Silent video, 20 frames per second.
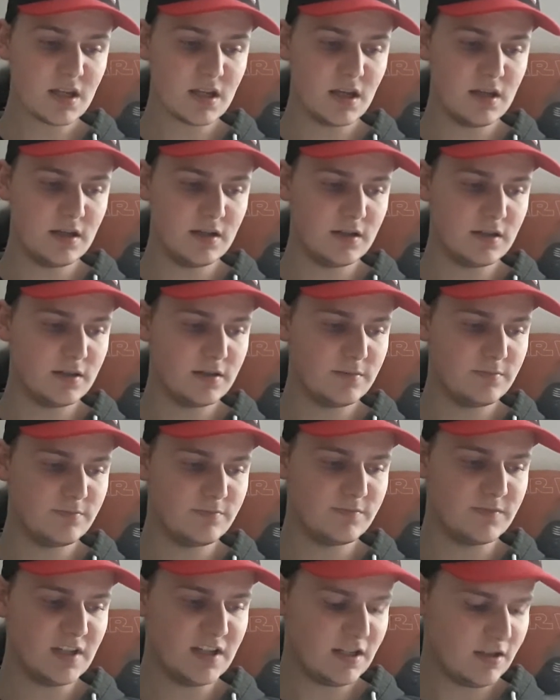
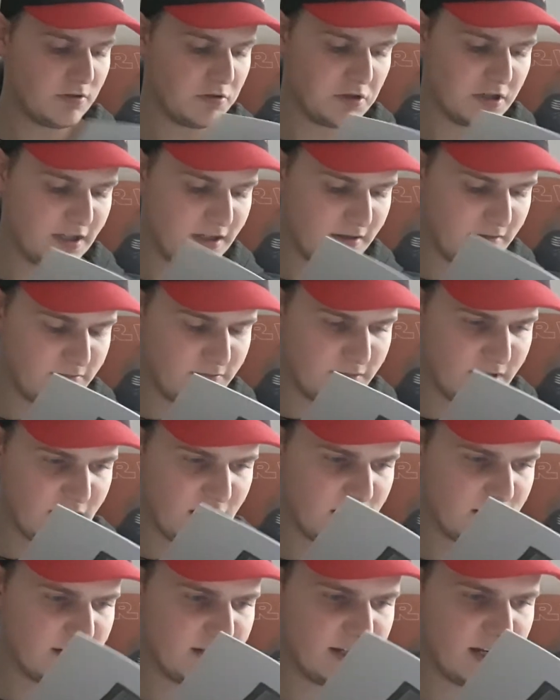ähm, die dann auch
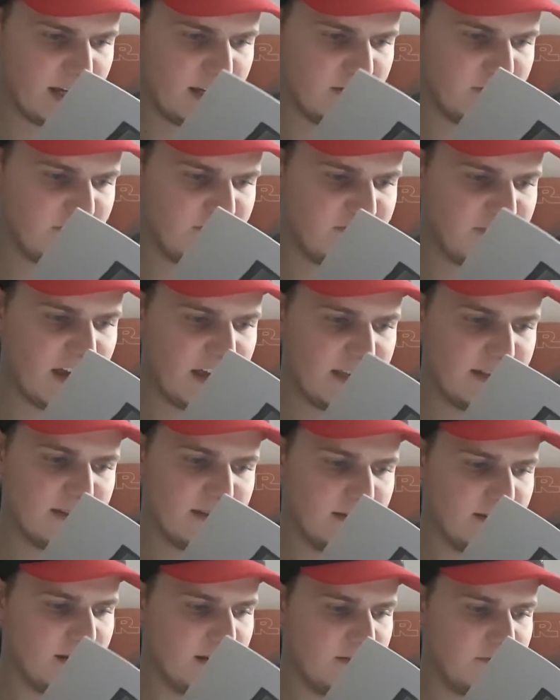ja klein und fein
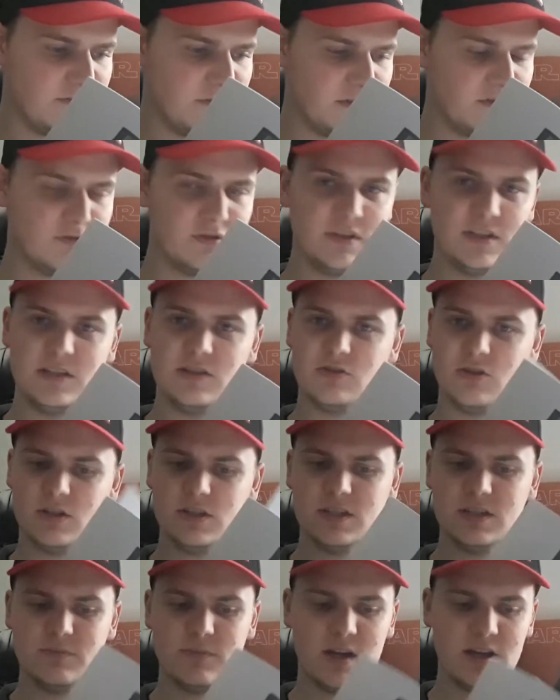sind einfach und die
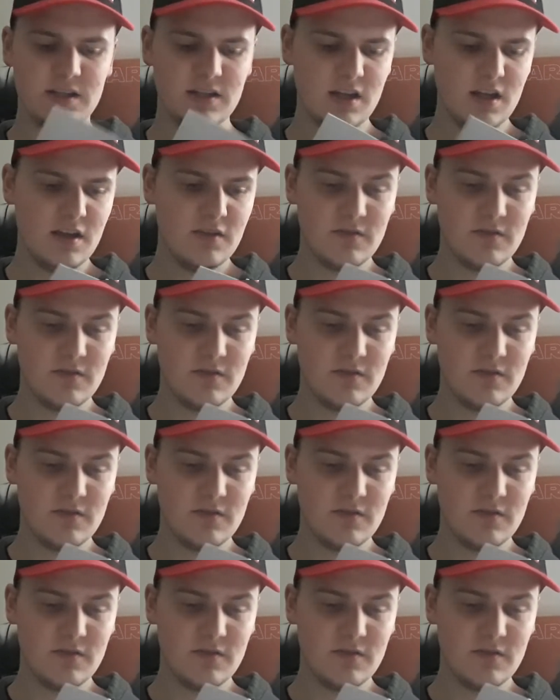trotzdem ein,